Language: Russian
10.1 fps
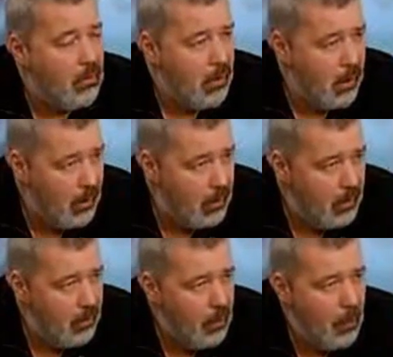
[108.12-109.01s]
на
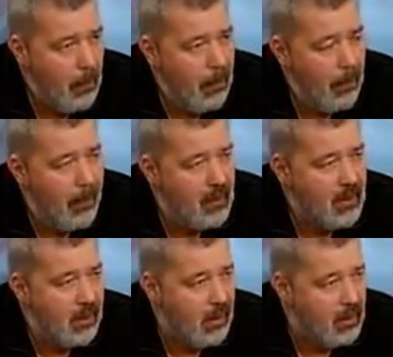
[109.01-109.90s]
Украине
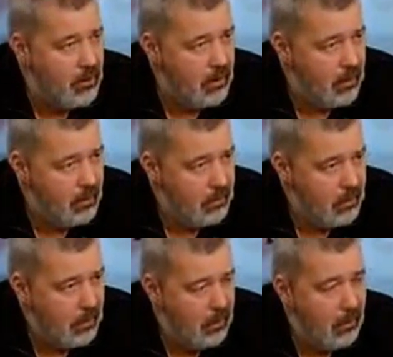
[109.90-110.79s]
Захарченко,
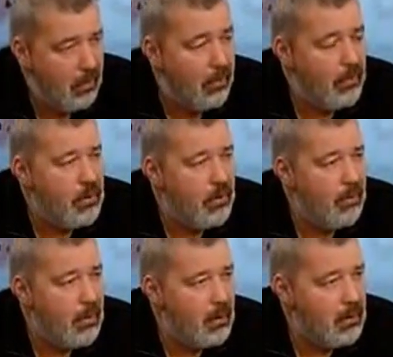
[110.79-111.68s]

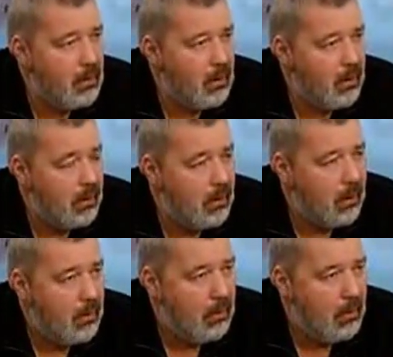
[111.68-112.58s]
бывший министр
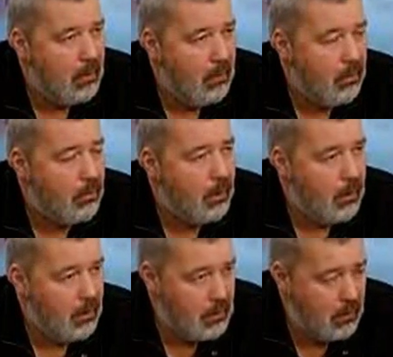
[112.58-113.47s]

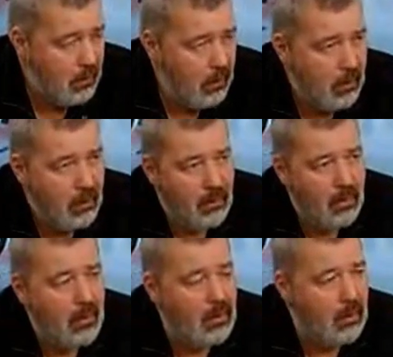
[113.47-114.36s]
внутренних дел –
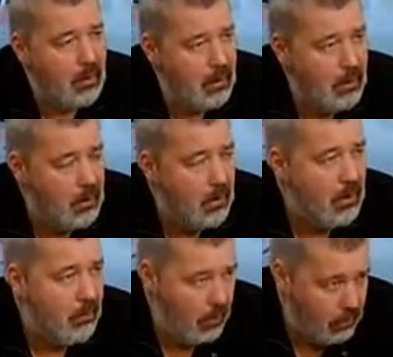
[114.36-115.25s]
ныне
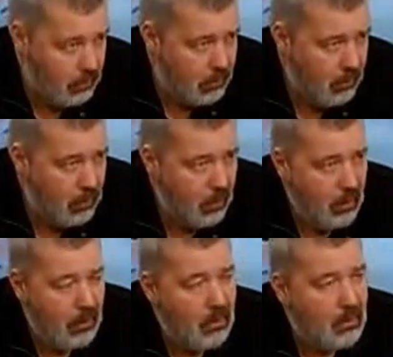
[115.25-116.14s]
находящийся в розыске,
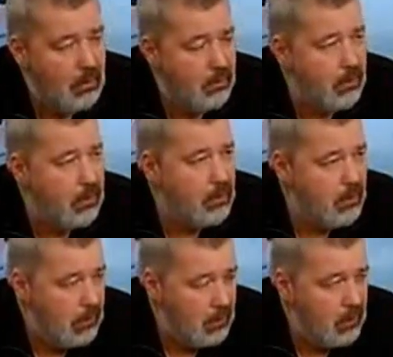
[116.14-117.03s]
живущий
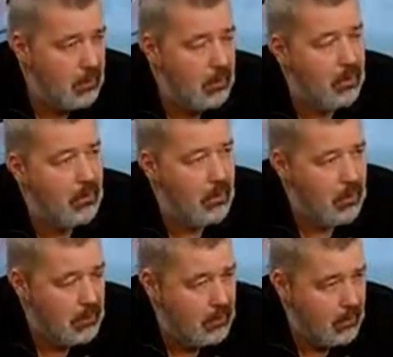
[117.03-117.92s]
здесь, на
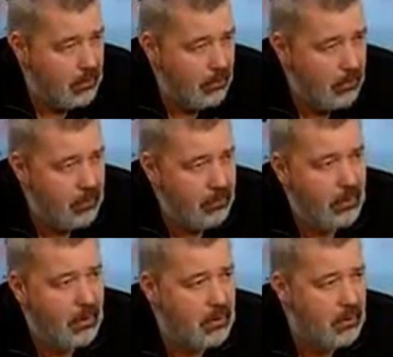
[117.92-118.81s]
территории России,
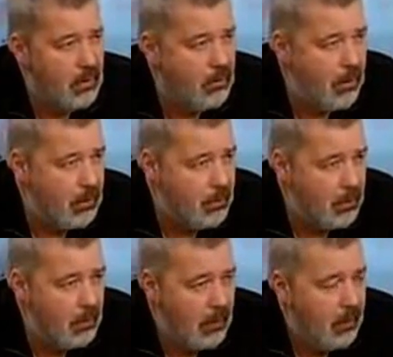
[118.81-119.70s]
получивший российский
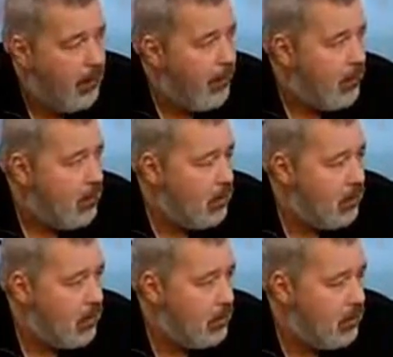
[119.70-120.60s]
паспорт
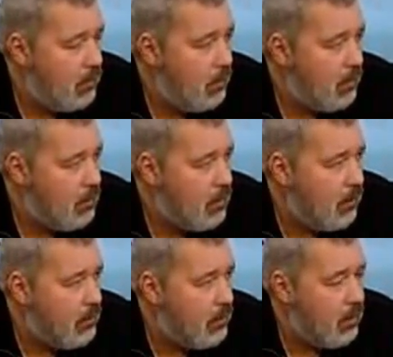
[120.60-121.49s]
э, и
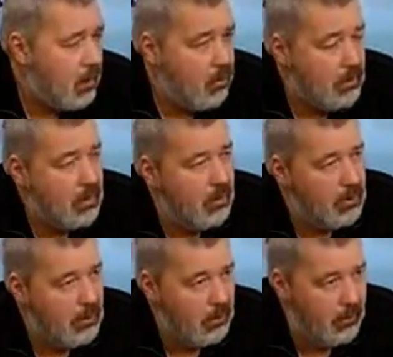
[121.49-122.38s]
ставший, как он сам